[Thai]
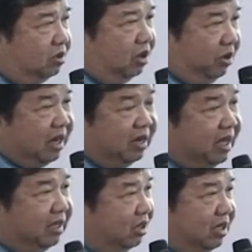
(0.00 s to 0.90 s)
เราเห็นนะ
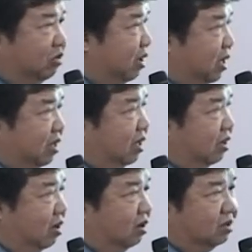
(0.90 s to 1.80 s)
ฮะตอนนี้ว่าเรื่อง
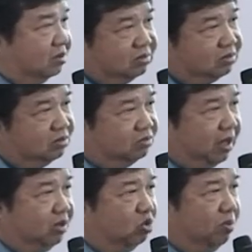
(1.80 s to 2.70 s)
ของ
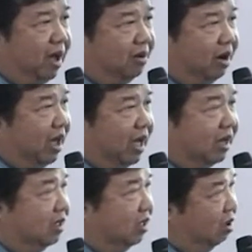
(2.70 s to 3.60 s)
พายุมาแรง
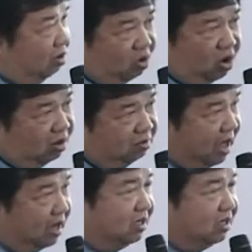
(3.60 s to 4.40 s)
ร้อนมาก